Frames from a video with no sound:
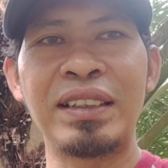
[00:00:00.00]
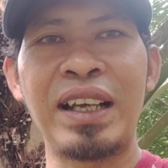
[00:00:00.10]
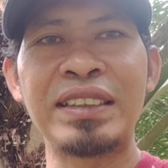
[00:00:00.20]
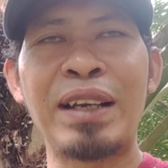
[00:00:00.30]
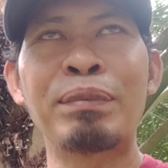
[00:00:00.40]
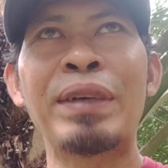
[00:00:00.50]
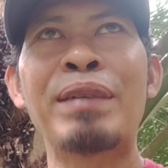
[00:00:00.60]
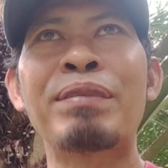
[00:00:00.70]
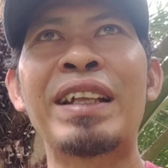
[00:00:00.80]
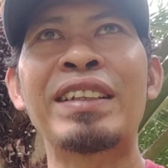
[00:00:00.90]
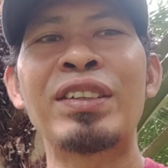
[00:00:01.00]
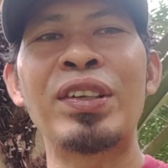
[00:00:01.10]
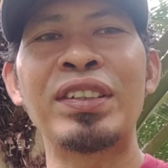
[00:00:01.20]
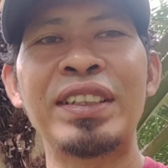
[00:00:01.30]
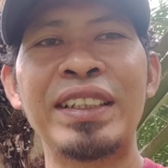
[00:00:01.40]
nggak nyampe 4
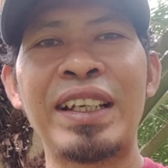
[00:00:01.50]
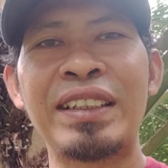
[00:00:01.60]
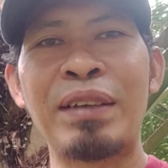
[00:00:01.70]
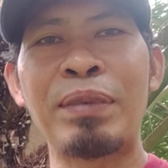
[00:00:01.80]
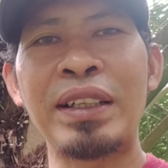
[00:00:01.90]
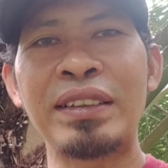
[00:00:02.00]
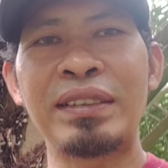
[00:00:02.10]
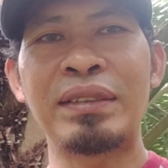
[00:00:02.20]
ton kita dapat